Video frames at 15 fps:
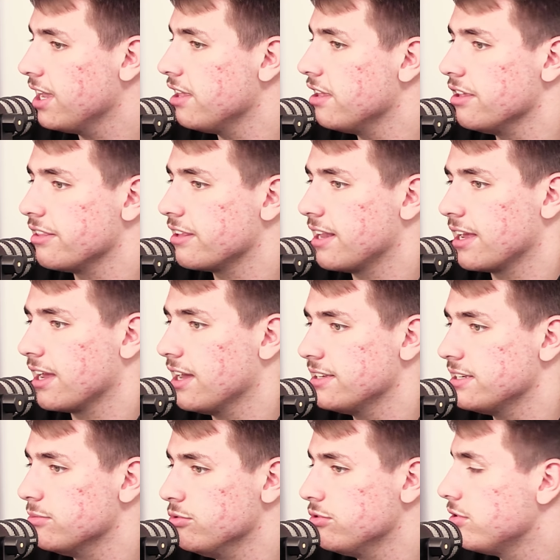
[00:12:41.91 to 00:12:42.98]
il claquera
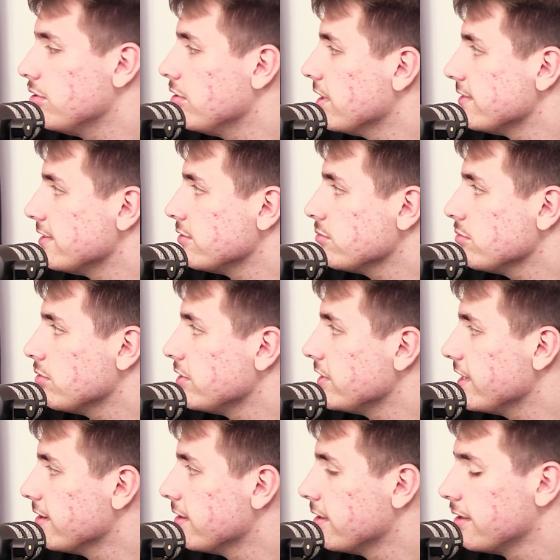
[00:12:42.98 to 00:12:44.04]
ses buts dans la saison en
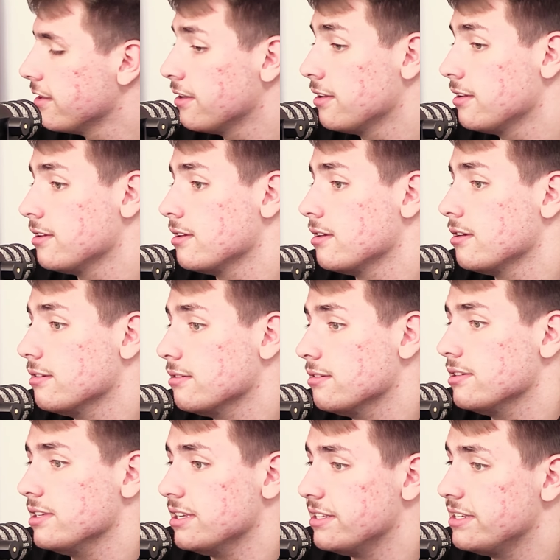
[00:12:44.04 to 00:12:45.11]
Ligue 1
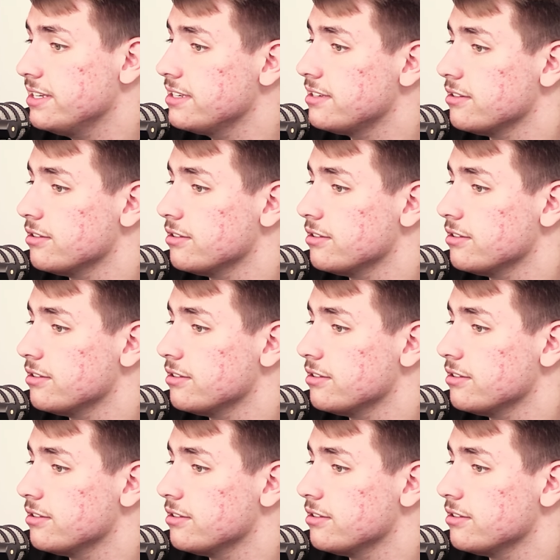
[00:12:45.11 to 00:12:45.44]
ils disent,